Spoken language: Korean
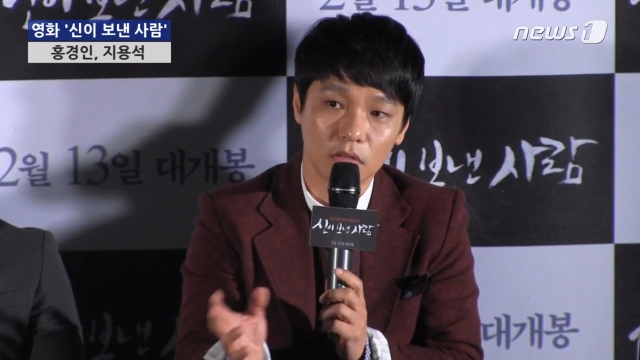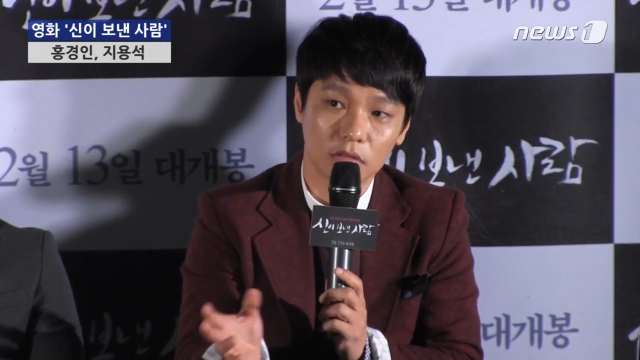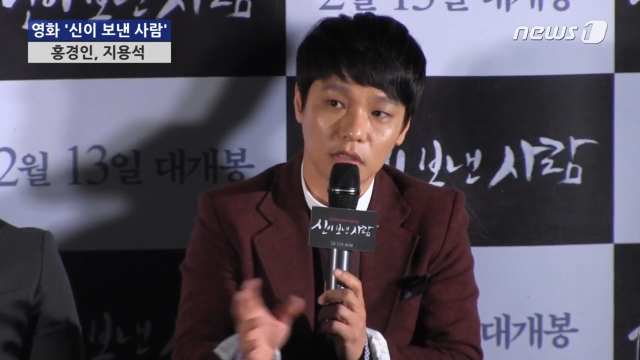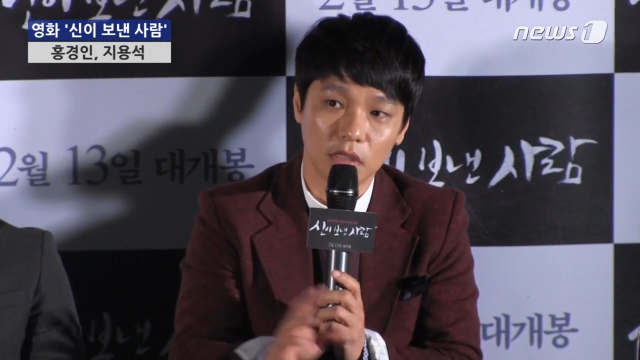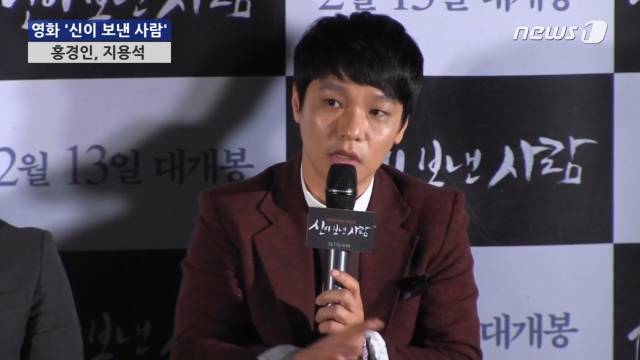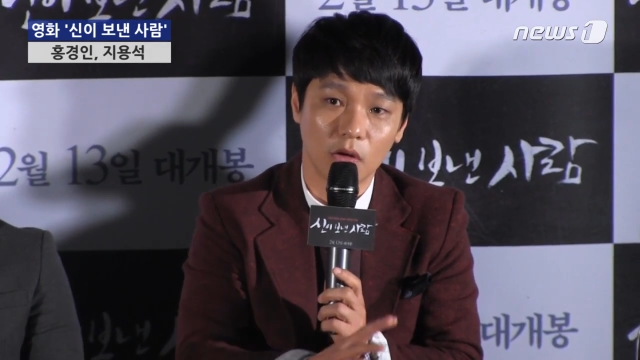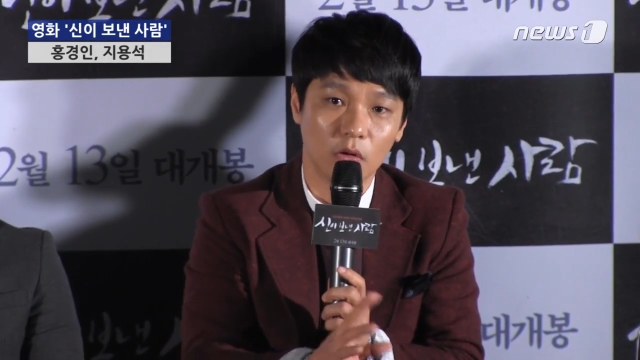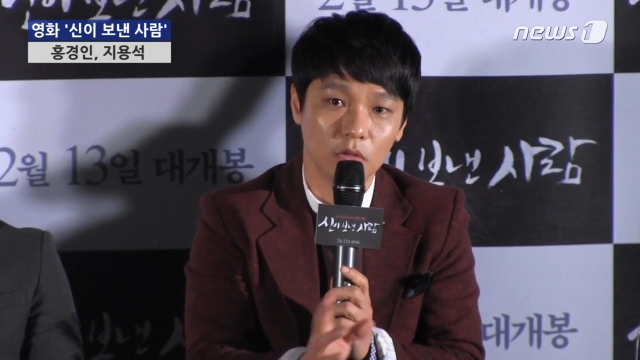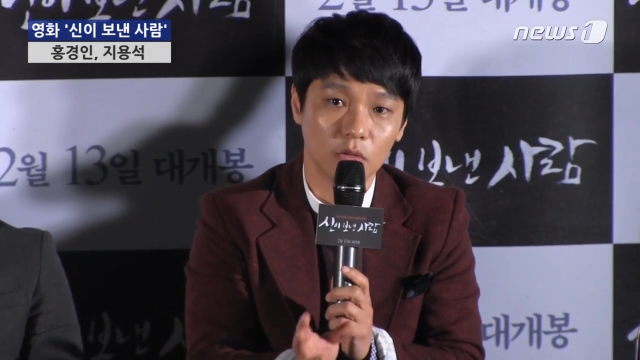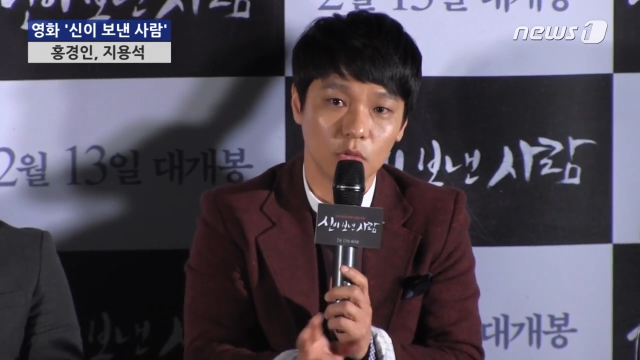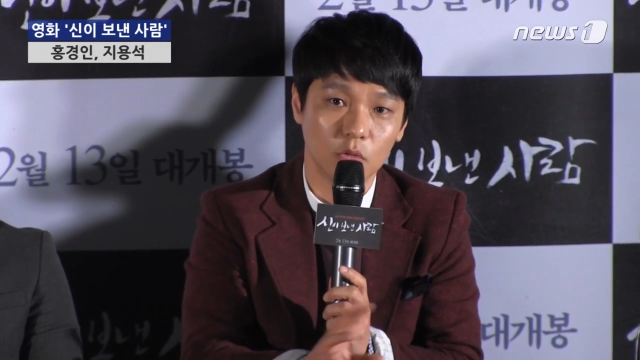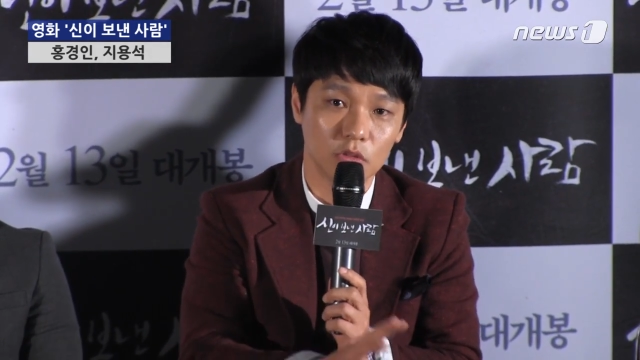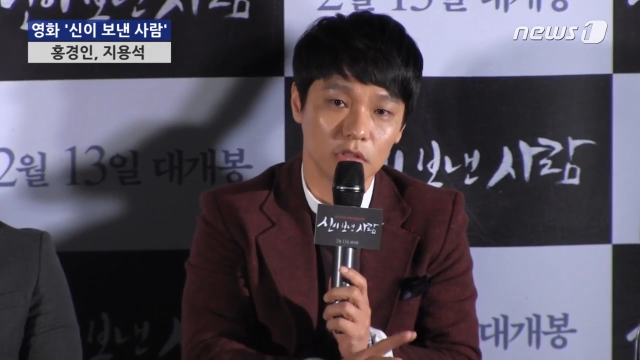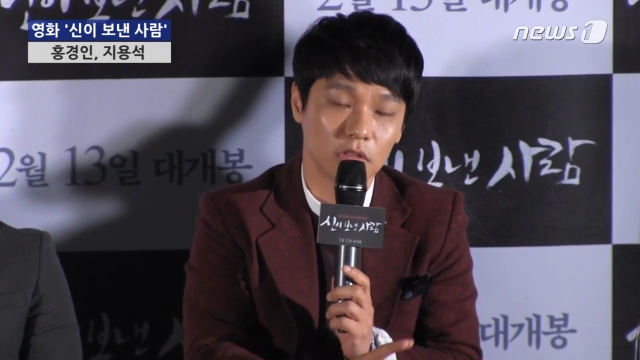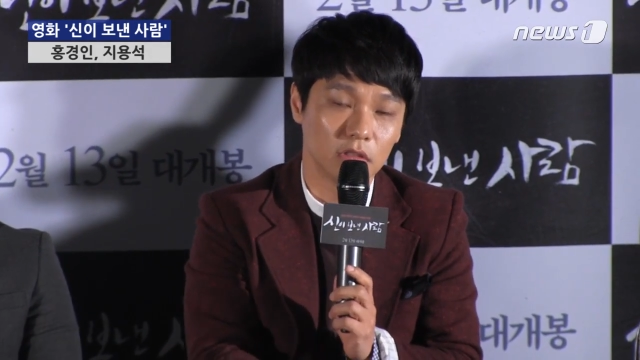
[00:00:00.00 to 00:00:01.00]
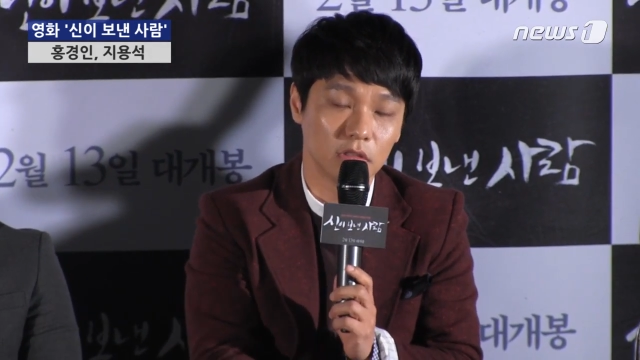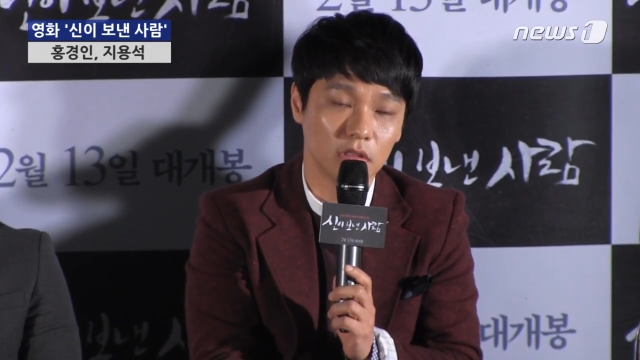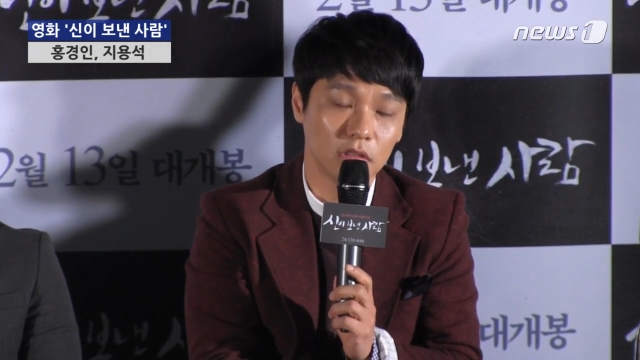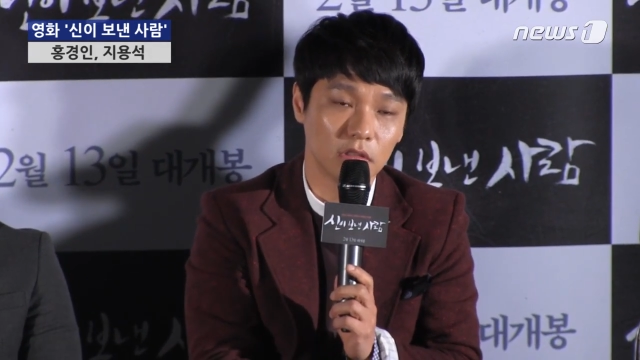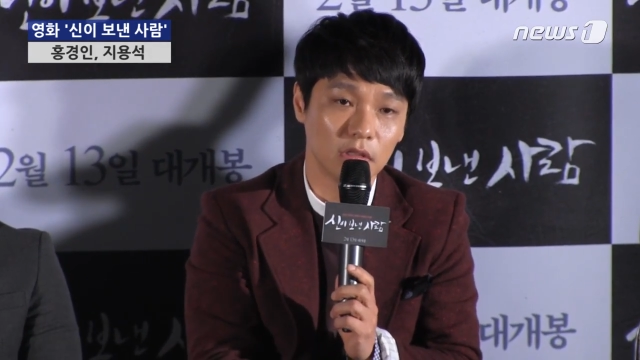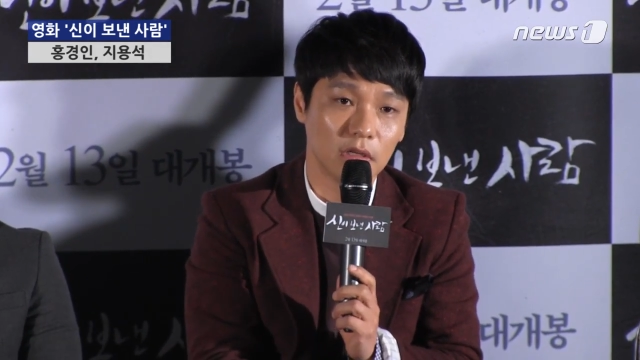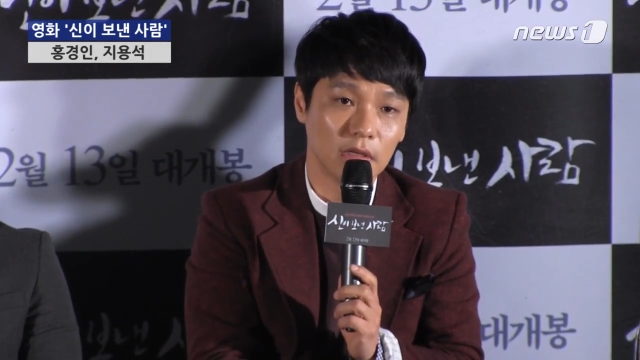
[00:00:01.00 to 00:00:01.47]
세계 어느
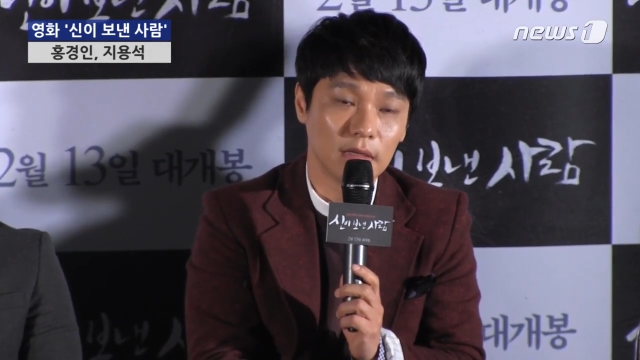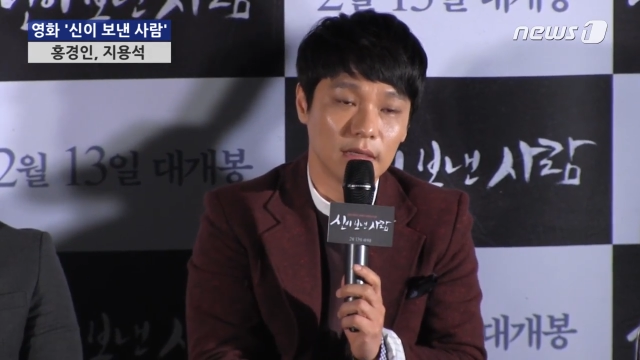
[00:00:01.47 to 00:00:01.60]
곳이든